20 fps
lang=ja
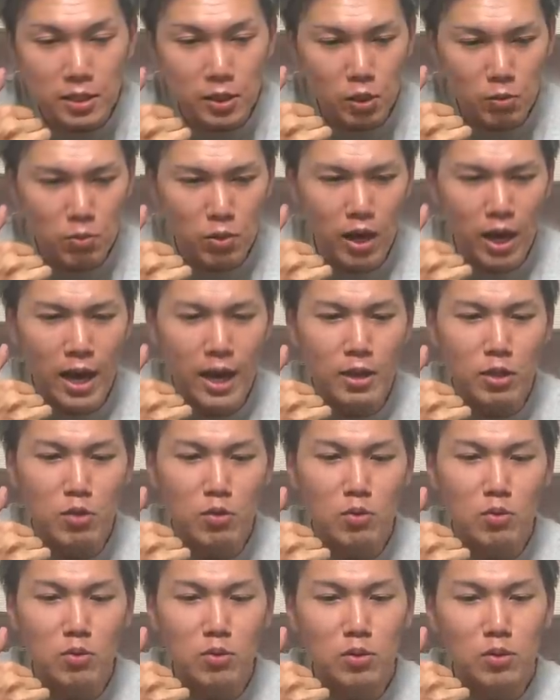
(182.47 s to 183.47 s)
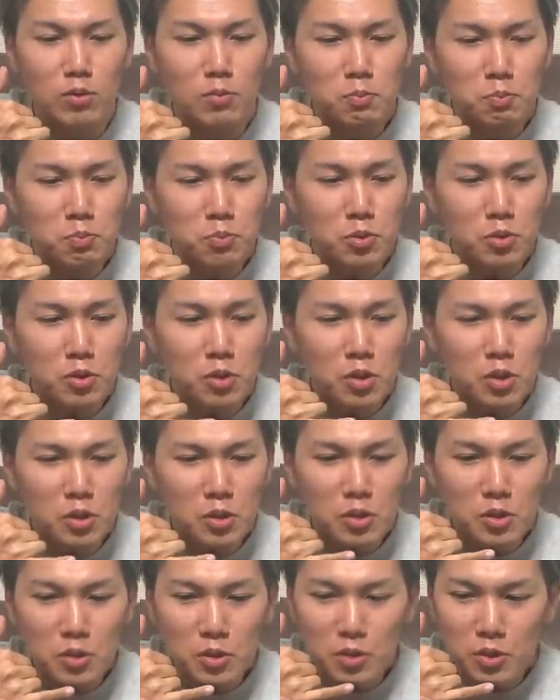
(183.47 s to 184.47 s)
けども、あの、
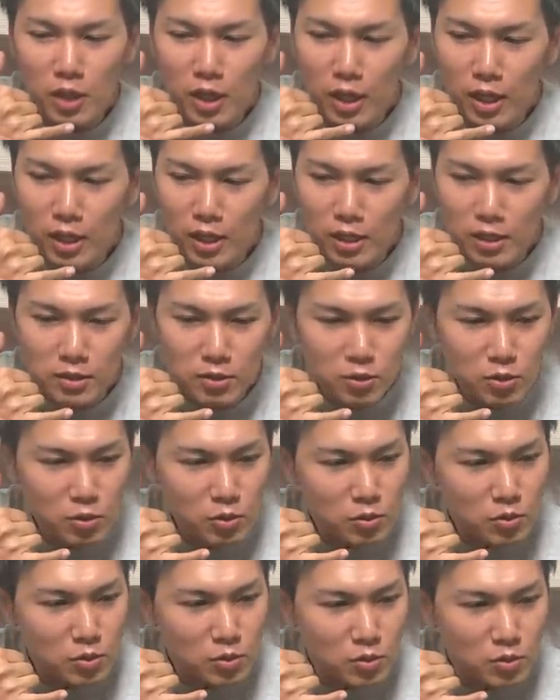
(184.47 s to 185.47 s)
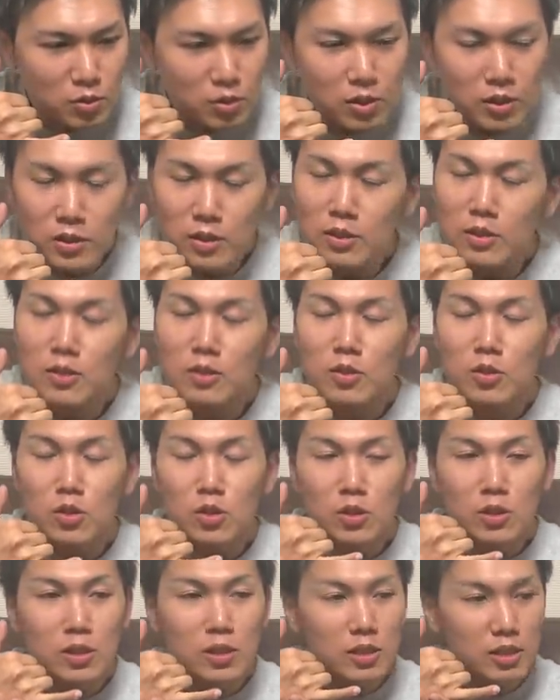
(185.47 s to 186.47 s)
えー、っと、
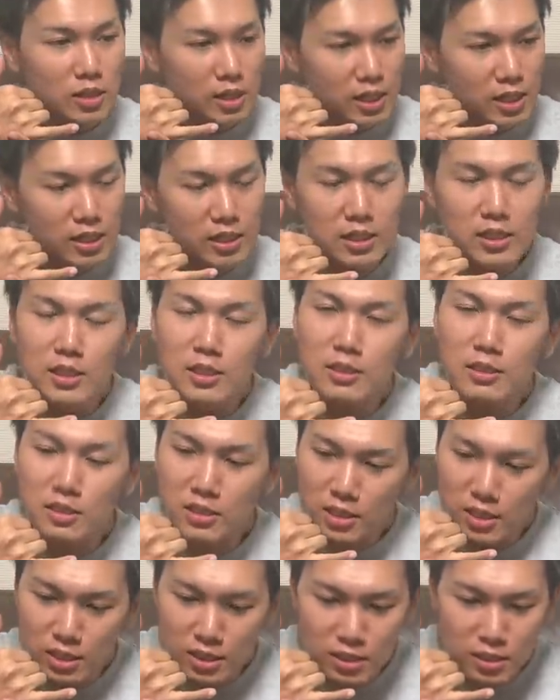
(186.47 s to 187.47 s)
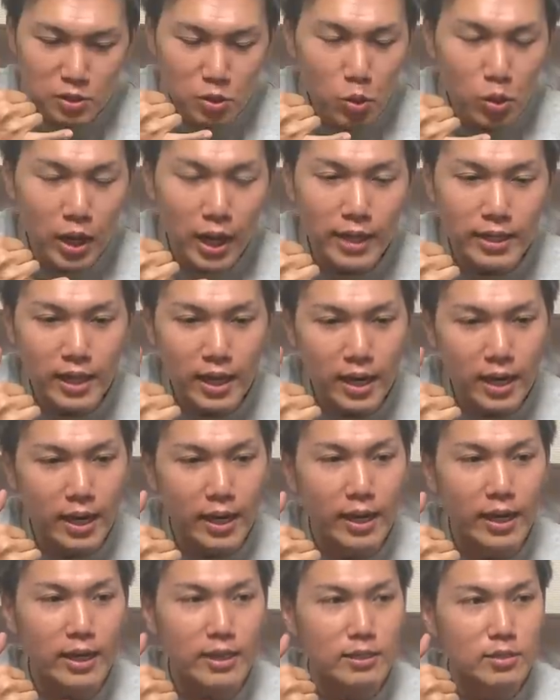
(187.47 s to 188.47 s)
隣人の方か
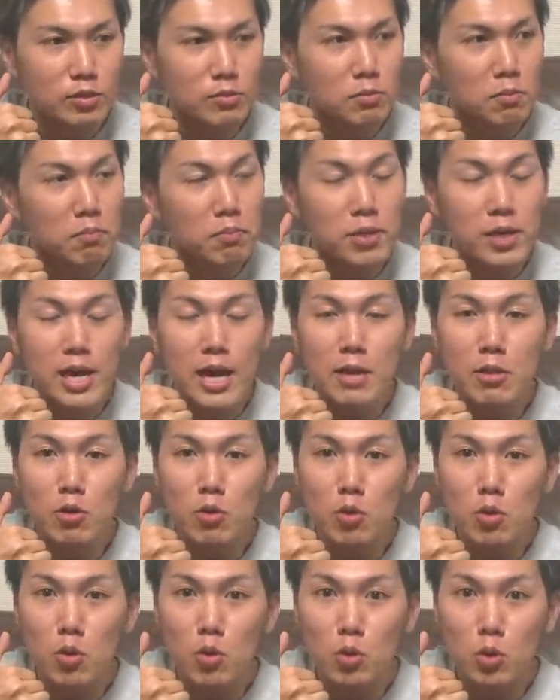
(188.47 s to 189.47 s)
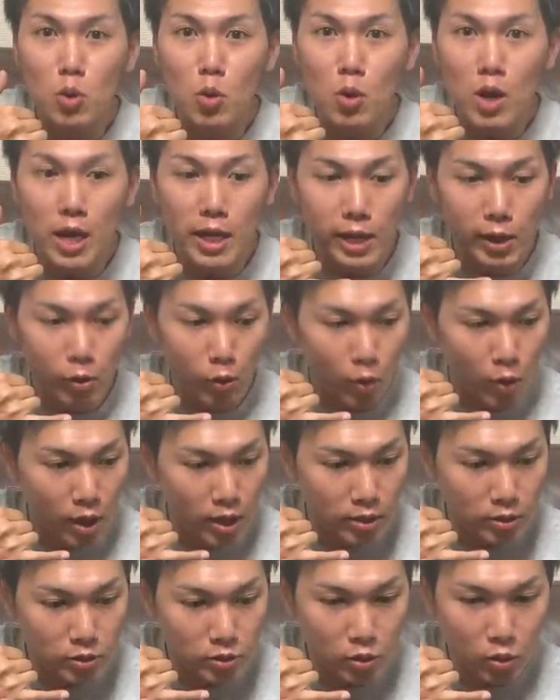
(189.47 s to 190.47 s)
らピアノの音が聞こ
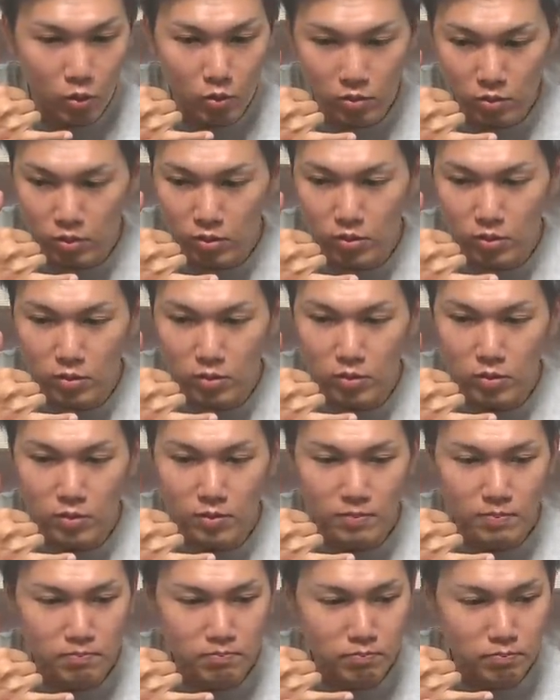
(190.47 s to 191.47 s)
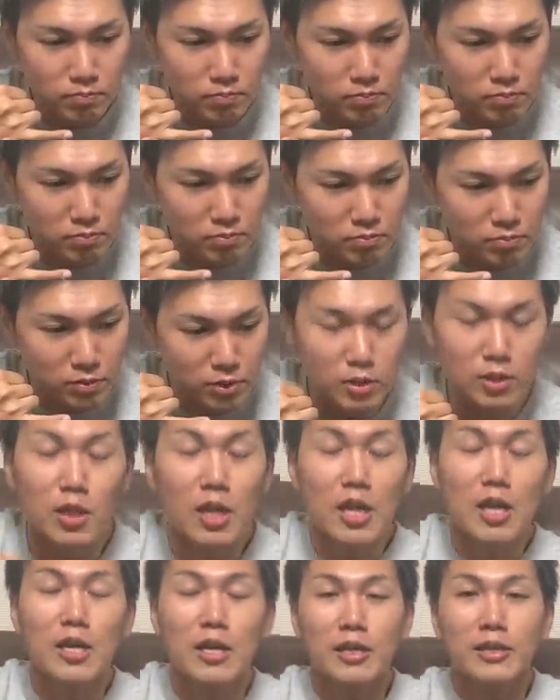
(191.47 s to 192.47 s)
えると、うーん、っ
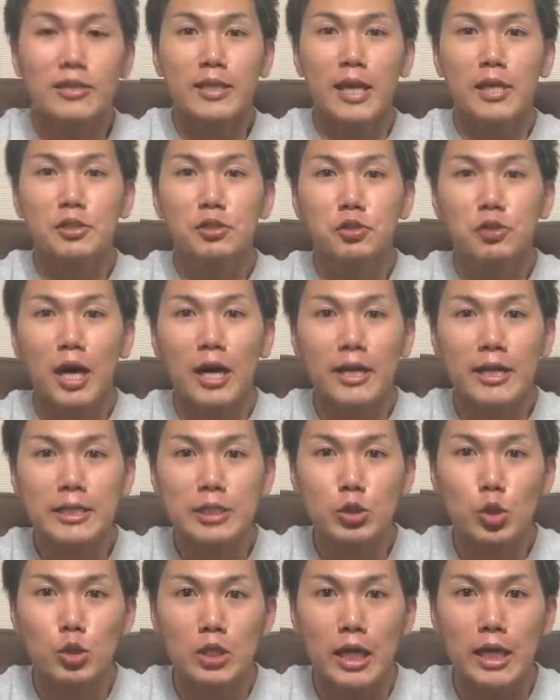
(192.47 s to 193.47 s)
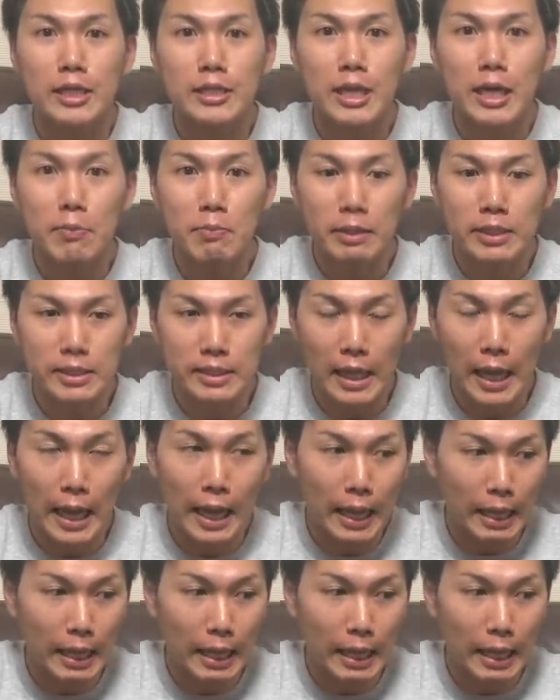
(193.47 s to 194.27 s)
ていう話をされちゃいました。